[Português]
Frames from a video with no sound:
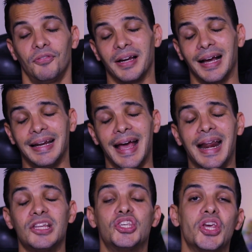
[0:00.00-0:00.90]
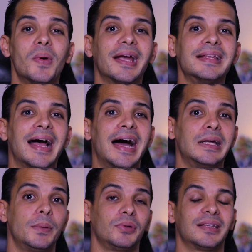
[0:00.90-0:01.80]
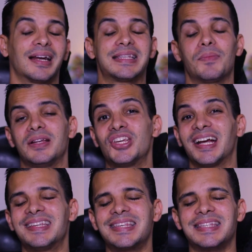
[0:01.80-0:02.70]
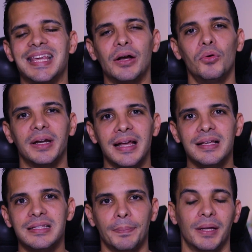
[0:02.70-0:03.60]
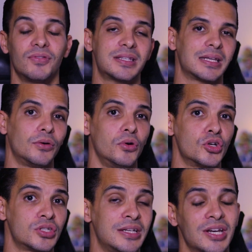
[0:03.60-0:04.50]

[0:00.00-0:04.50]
Fala galera, Diego aqui na área para poder trazer uma dica de segurança para você hoje, né?